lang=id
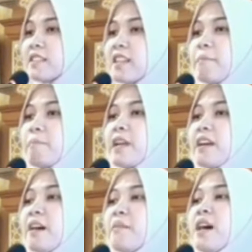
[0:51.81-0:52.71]
tapi
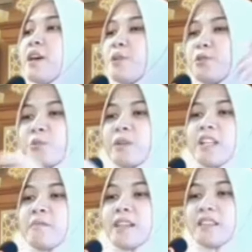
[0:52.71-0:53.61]
nggak bangun
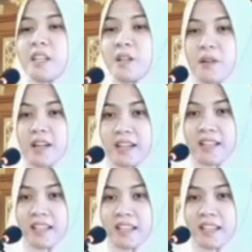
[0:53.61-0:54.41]
cuman dimatiin doang